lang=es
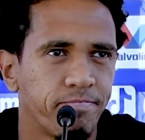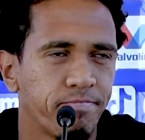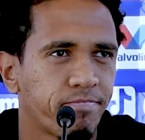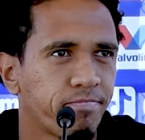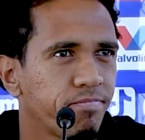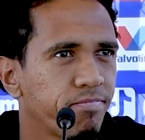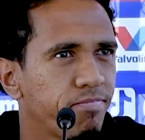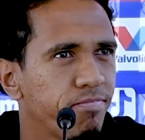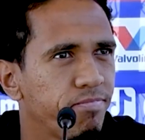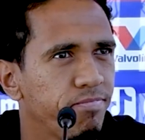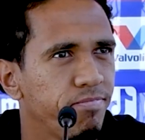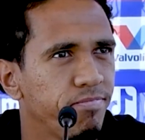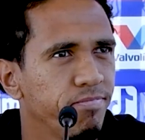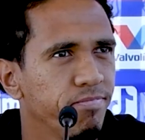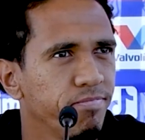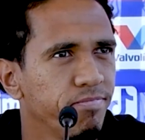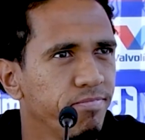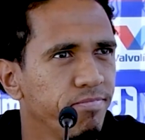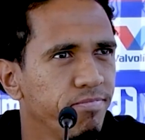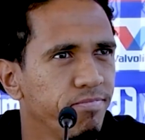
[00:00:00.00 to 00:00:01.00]
¿Cómo,
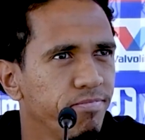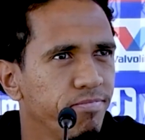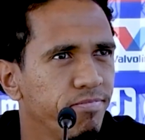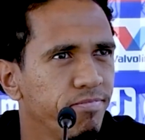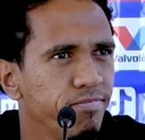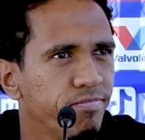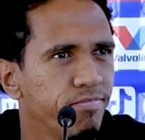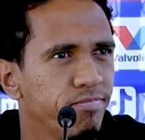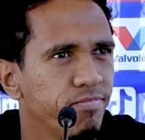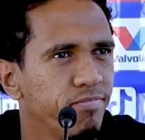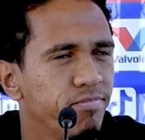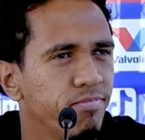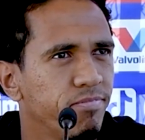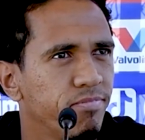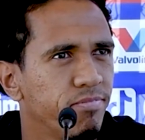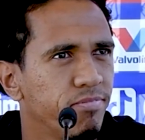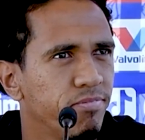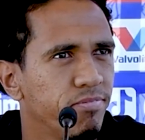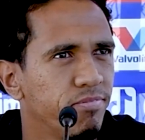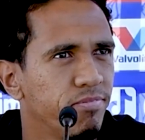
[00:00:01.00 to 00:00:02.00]
¿Cómo, ha
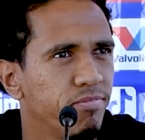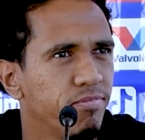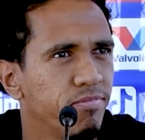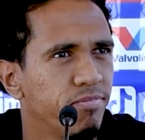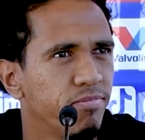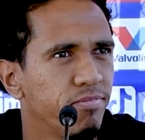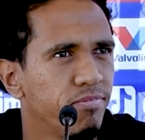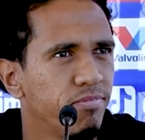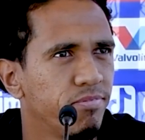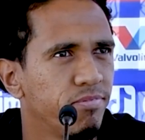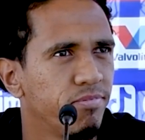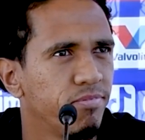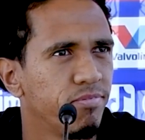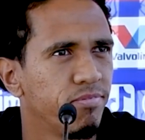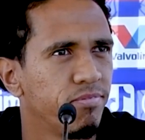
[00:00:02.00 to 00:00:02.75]
visto el tema de,